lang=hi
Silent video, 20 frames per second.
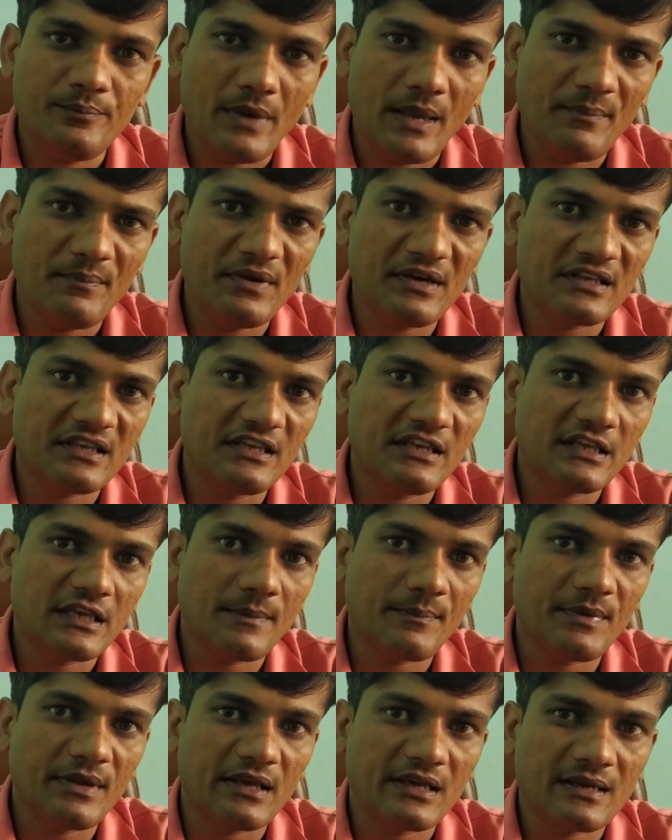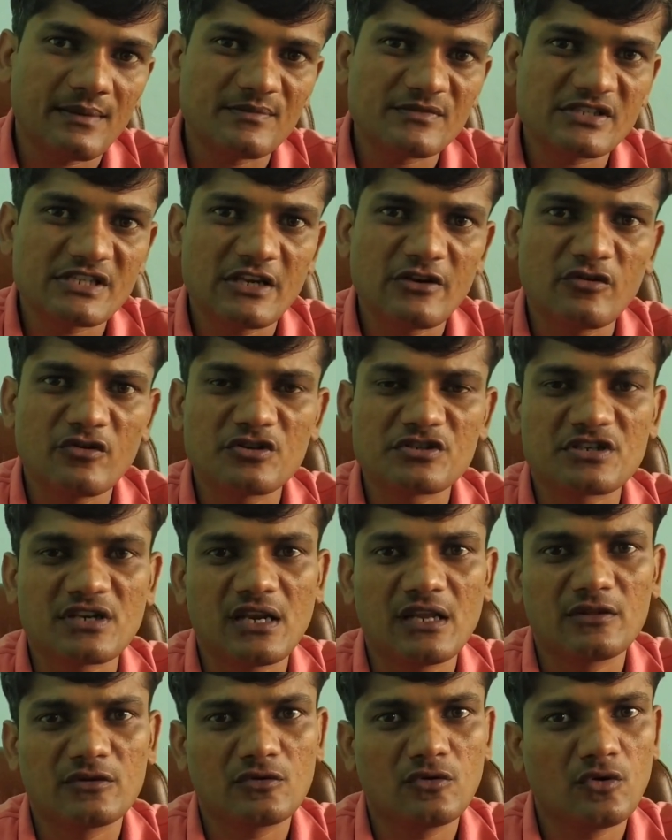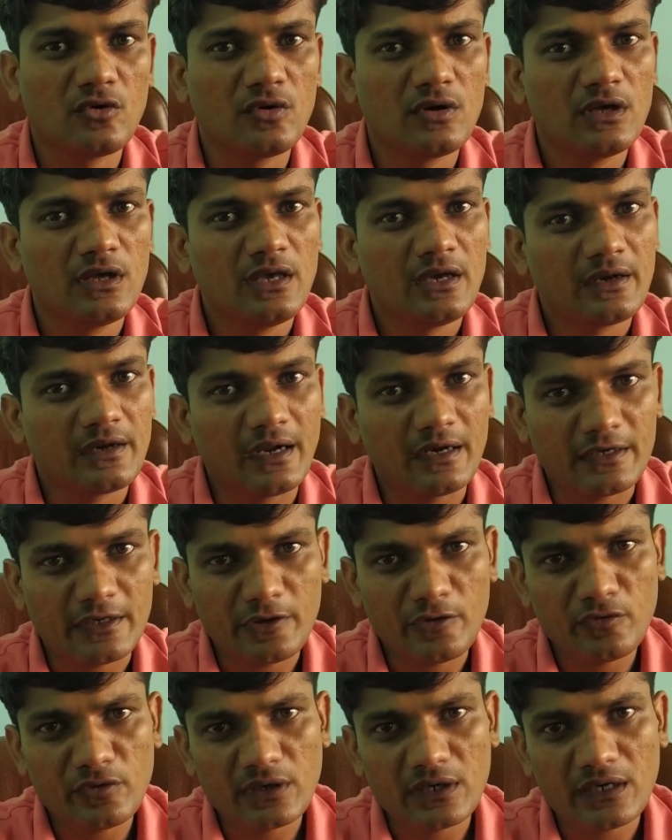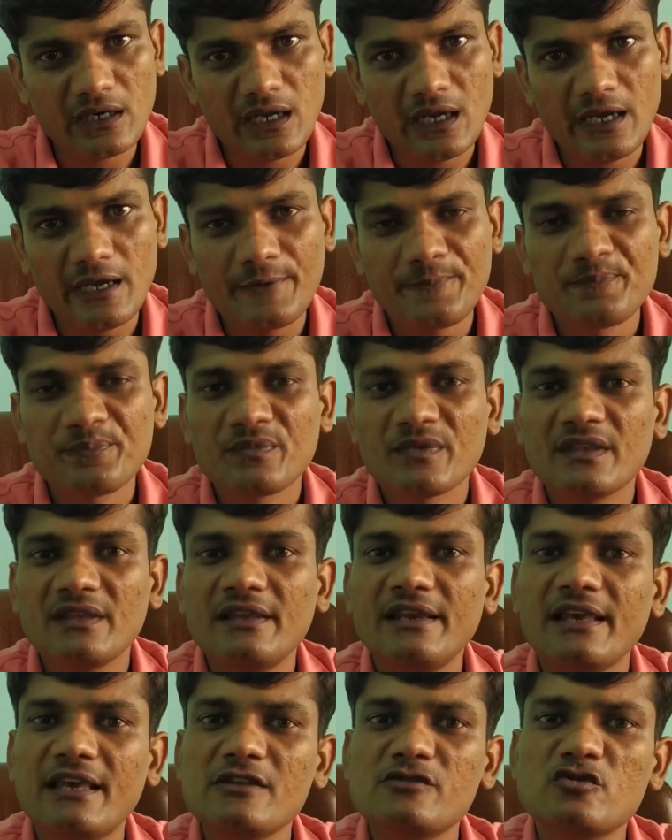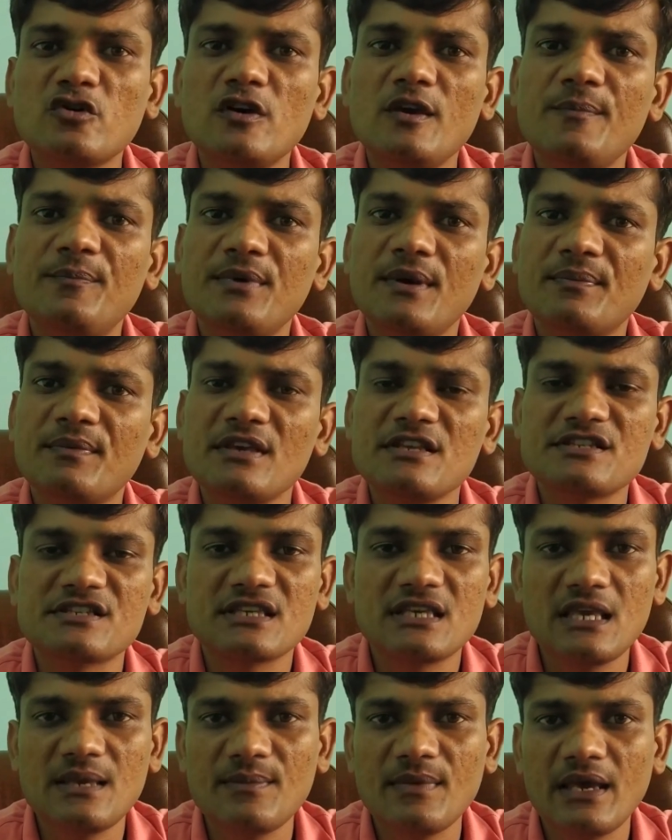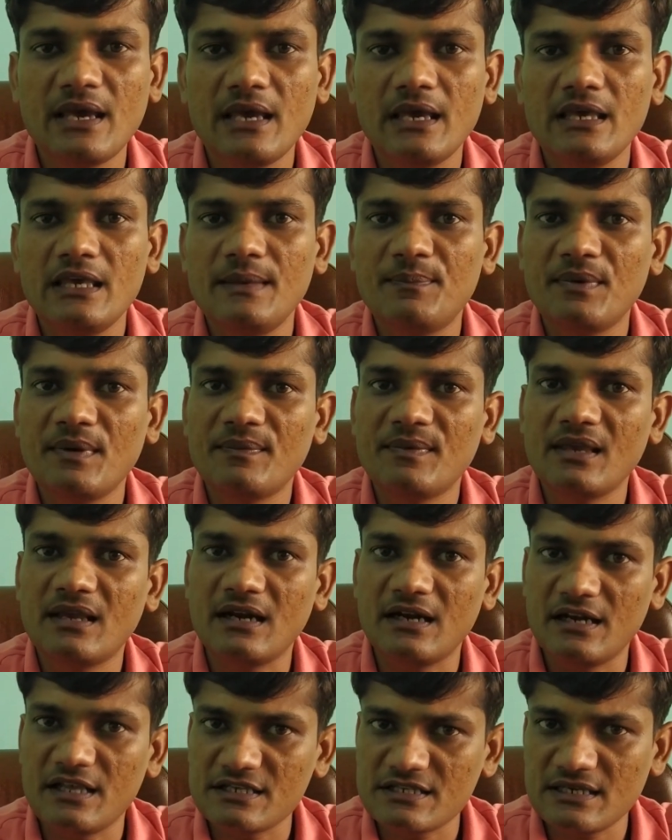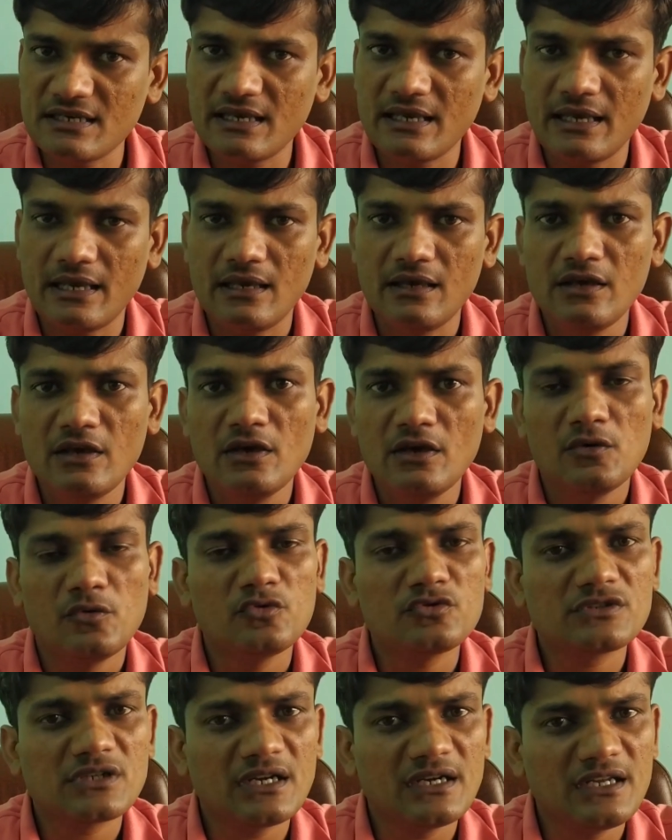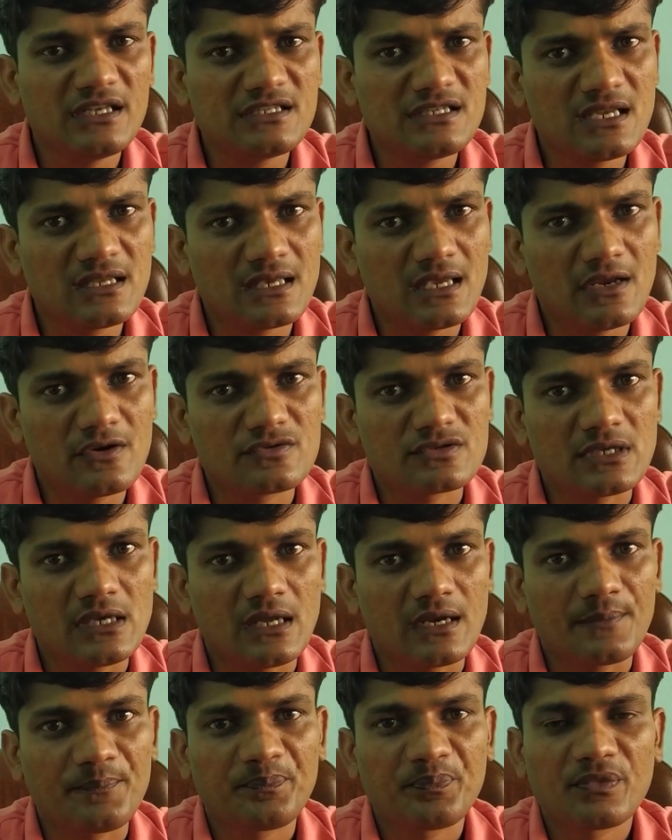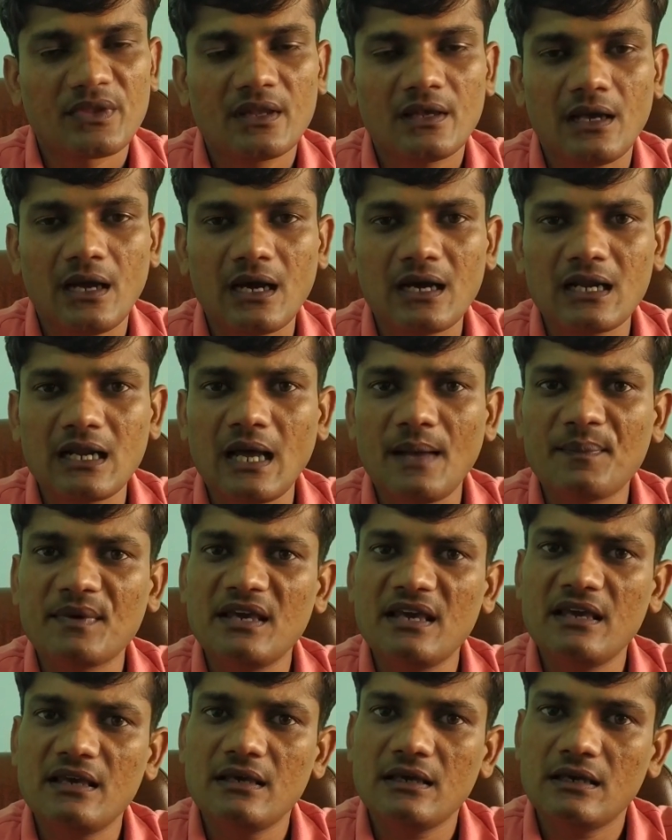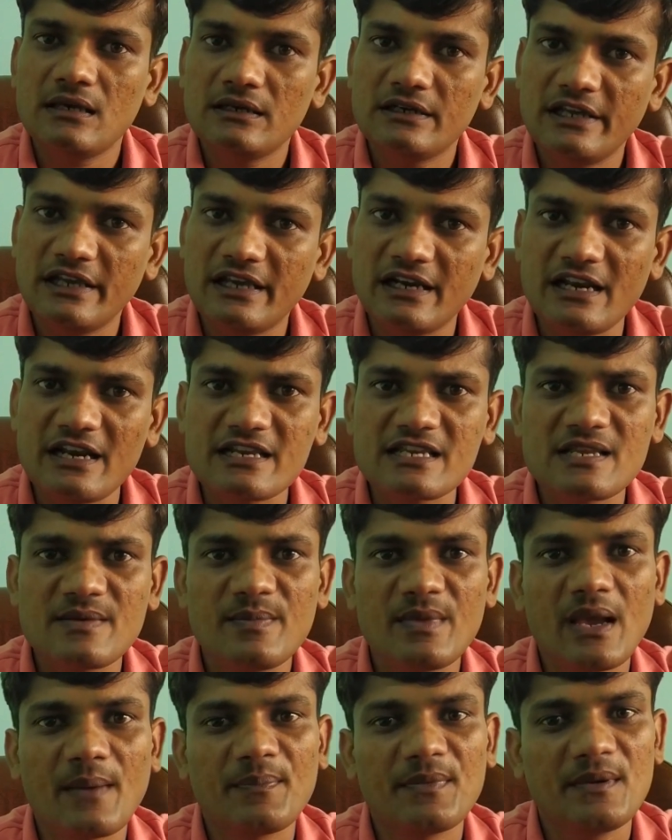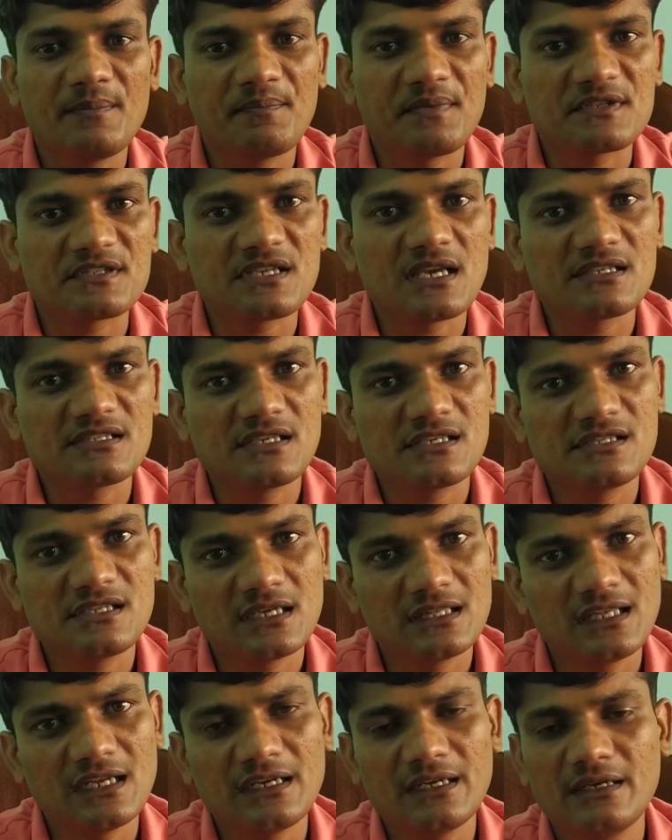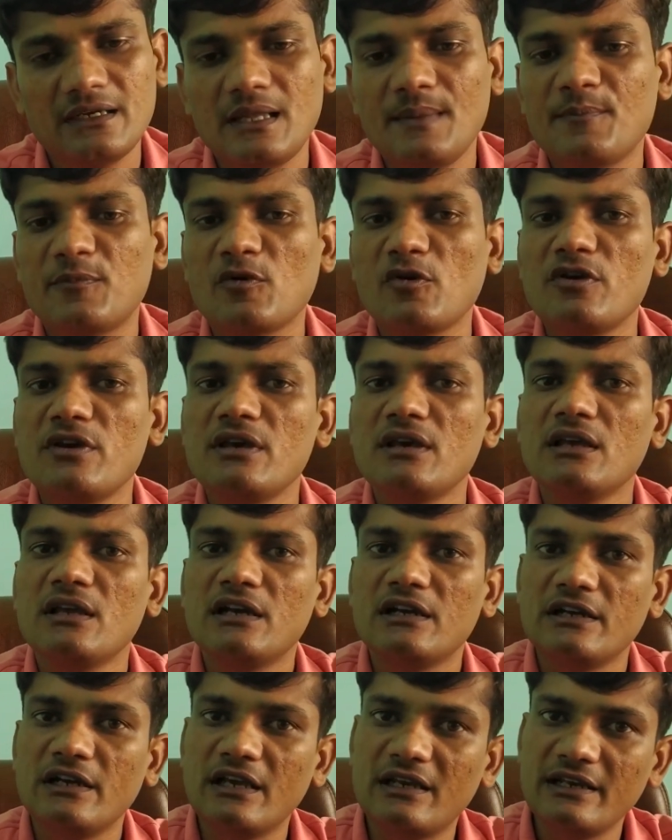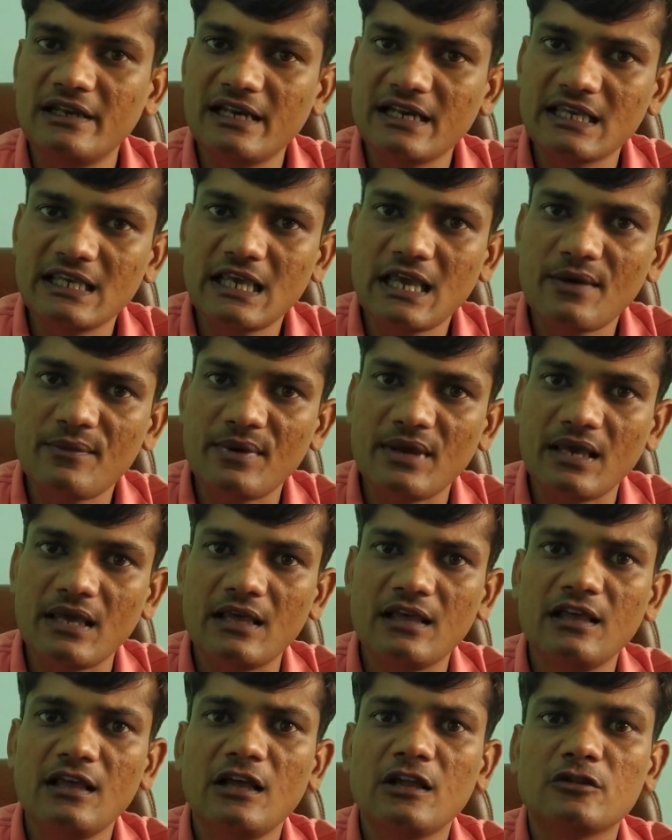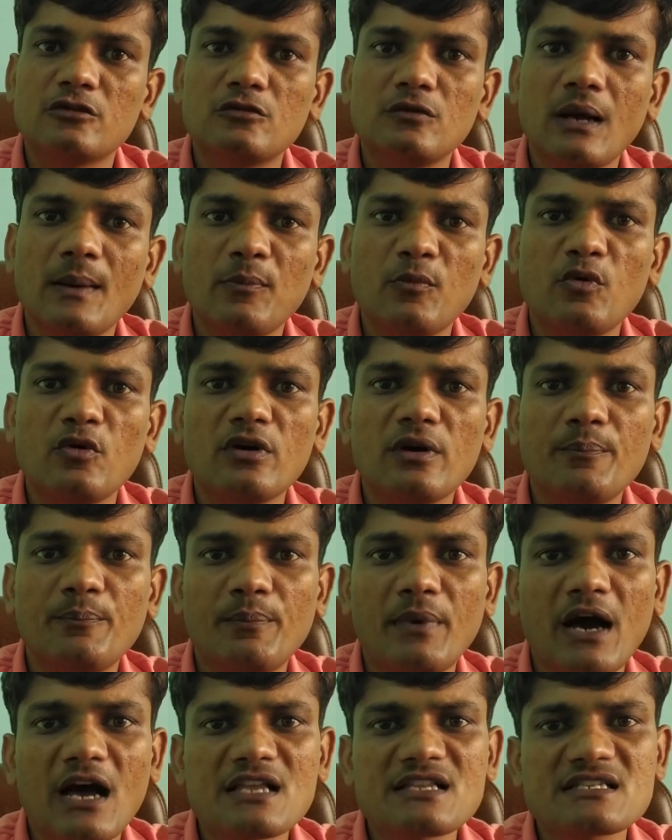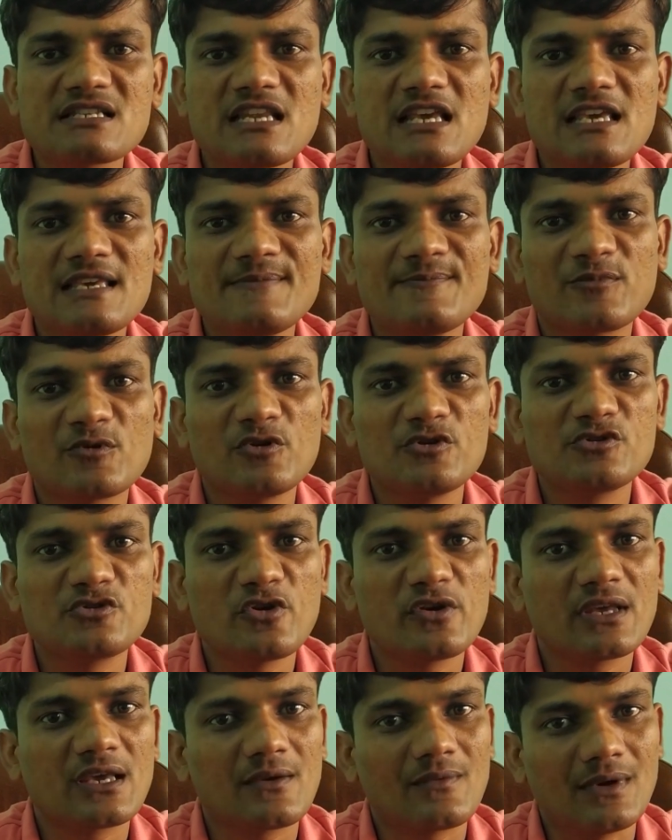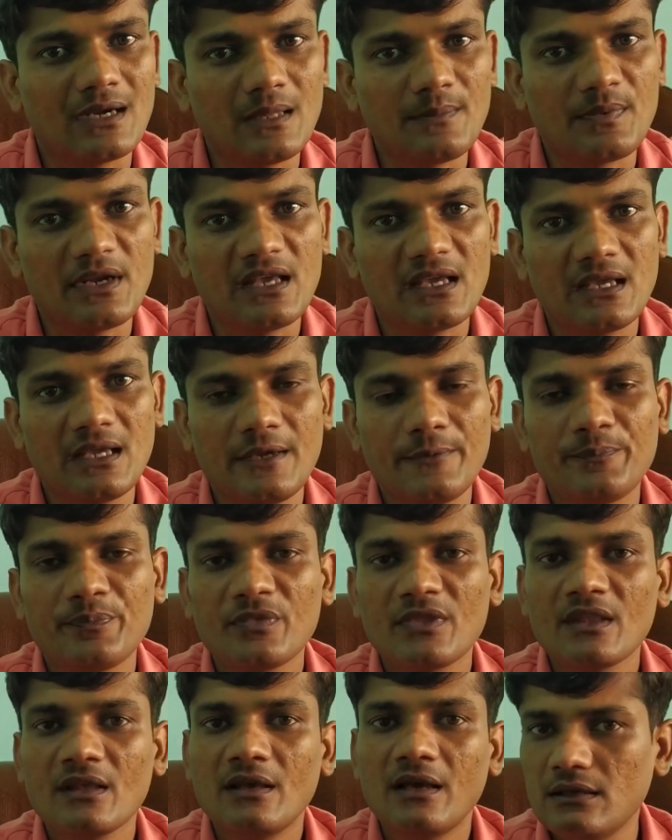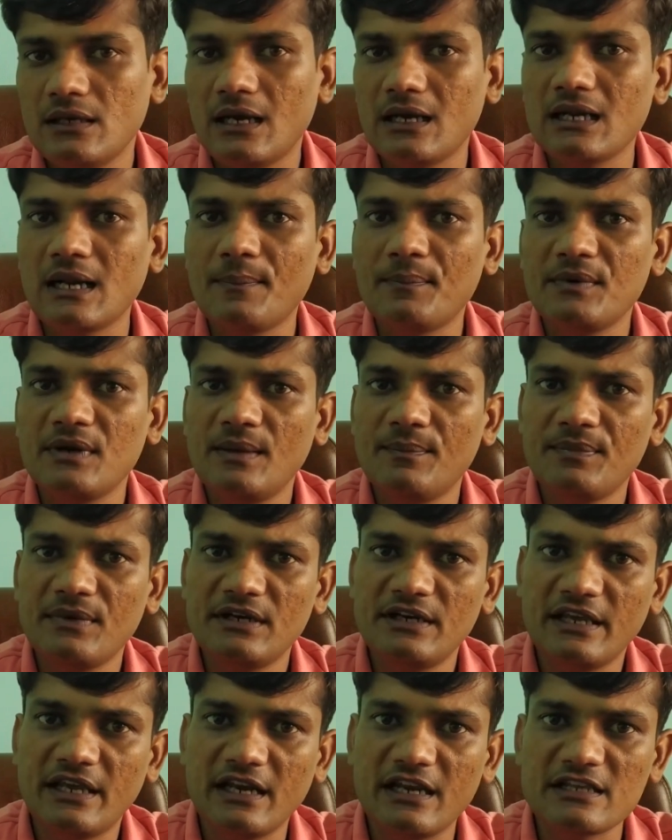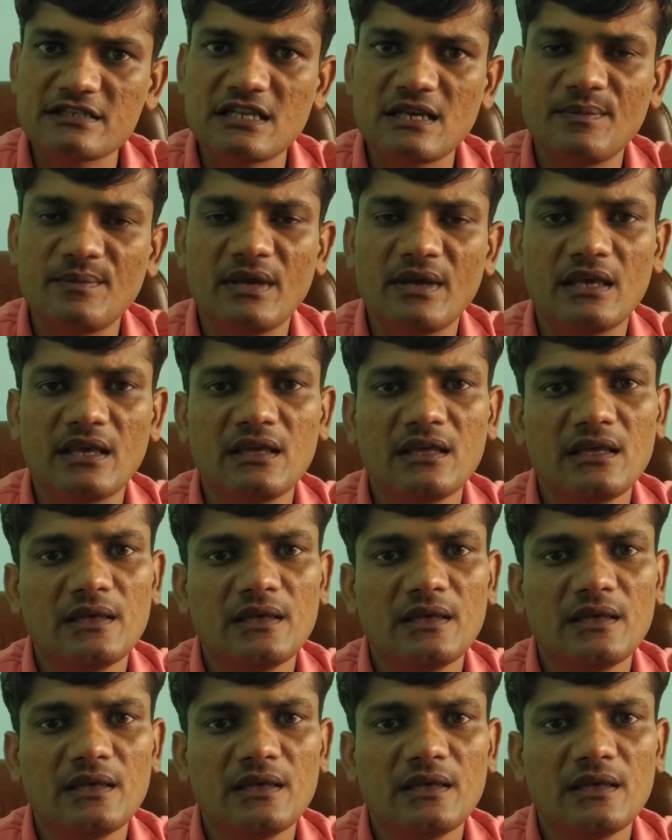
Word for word: मेंबर की इनके अपने कर्मचारियों की स्ट्रेंथ को कंटिन्यू रखना है इनकी जो ई e की स्कीम है ई e की कंडीशन है उस कंडीशन के अनुसार अगर आपके डिक्लेरेशन में आपने 50 से ज़्यादा इम्प्लॉय डिक्लेयर किए हुए हैं तो आपको पाँच नए इम्प्लॉय ज्वाइन करवाने पड़ेंगे अगर आपने अपने डिक्लेरेशन में